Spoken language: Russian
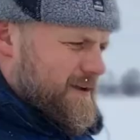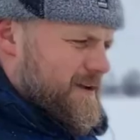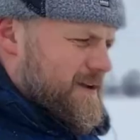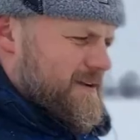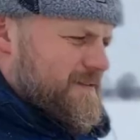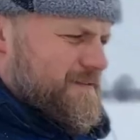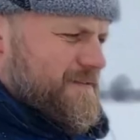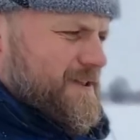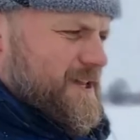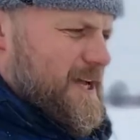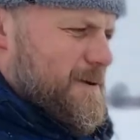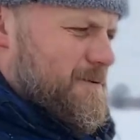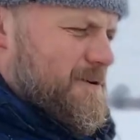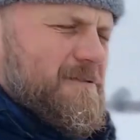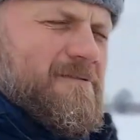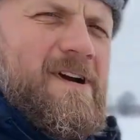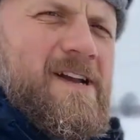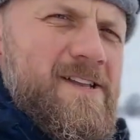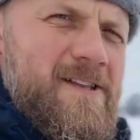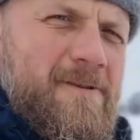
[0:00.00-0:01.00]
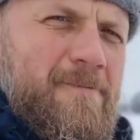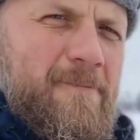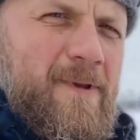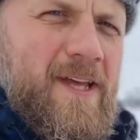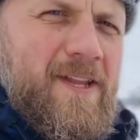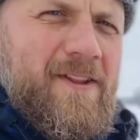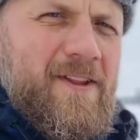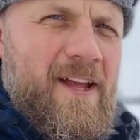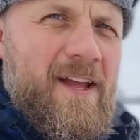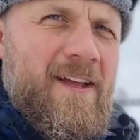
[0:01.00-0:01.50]
Всем хватит
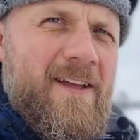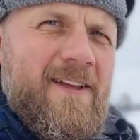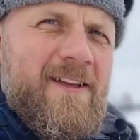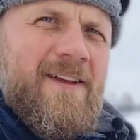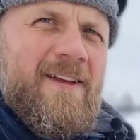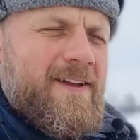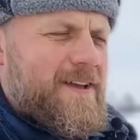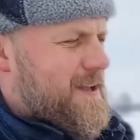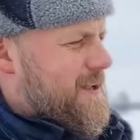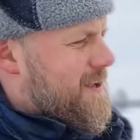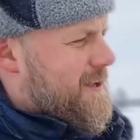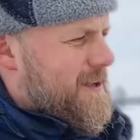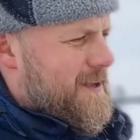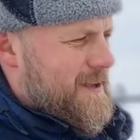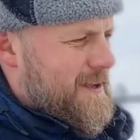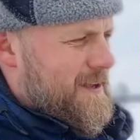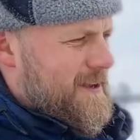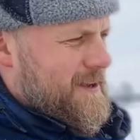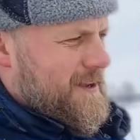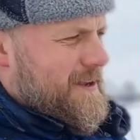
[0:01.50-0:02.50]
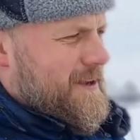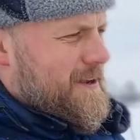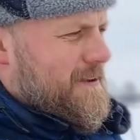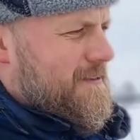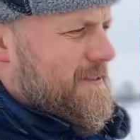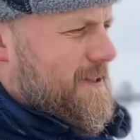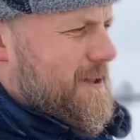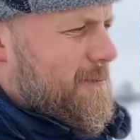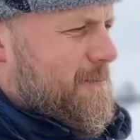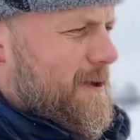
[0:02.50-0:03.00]
места
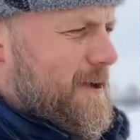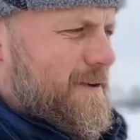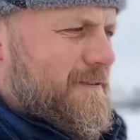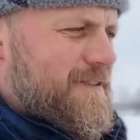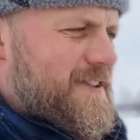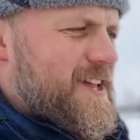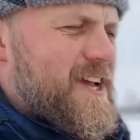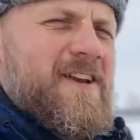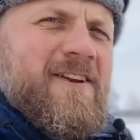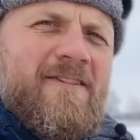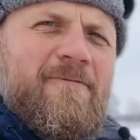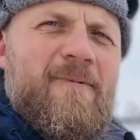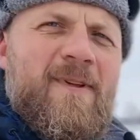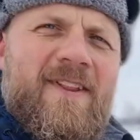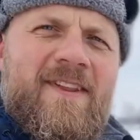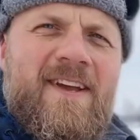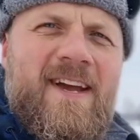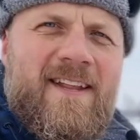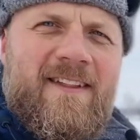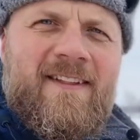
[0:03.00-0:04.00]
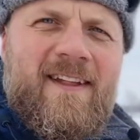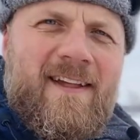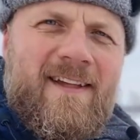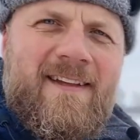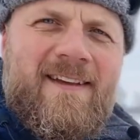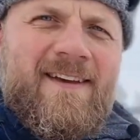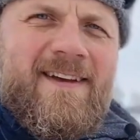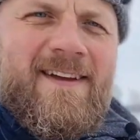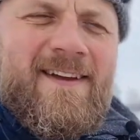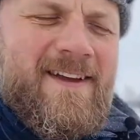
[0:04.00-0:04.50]
все, все разместятся
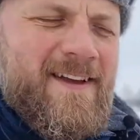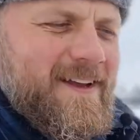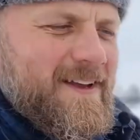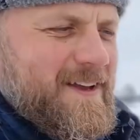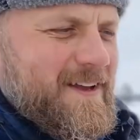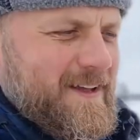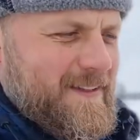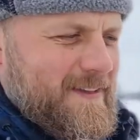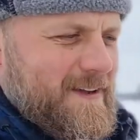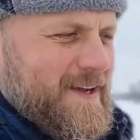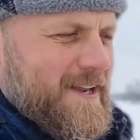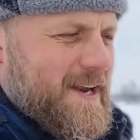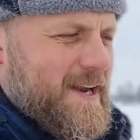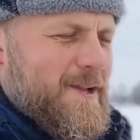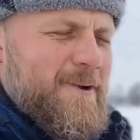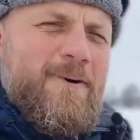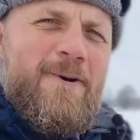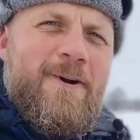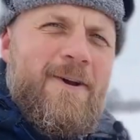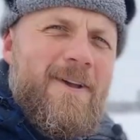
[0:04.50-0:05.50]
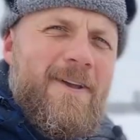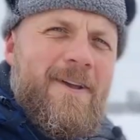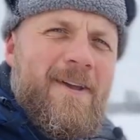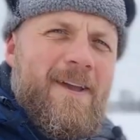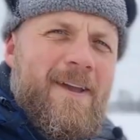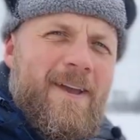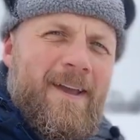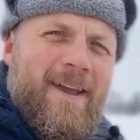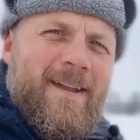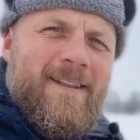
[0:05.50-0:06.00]
на краю
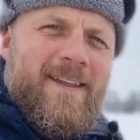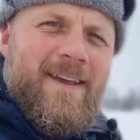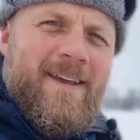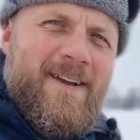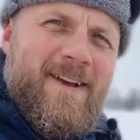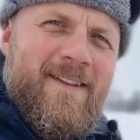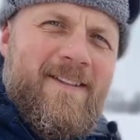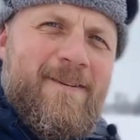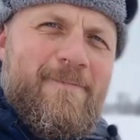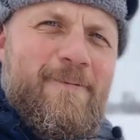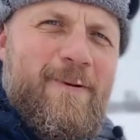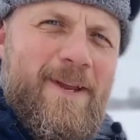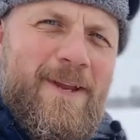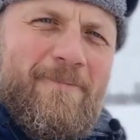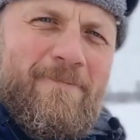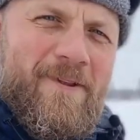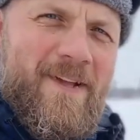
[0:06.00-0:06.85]
этой гостеприимной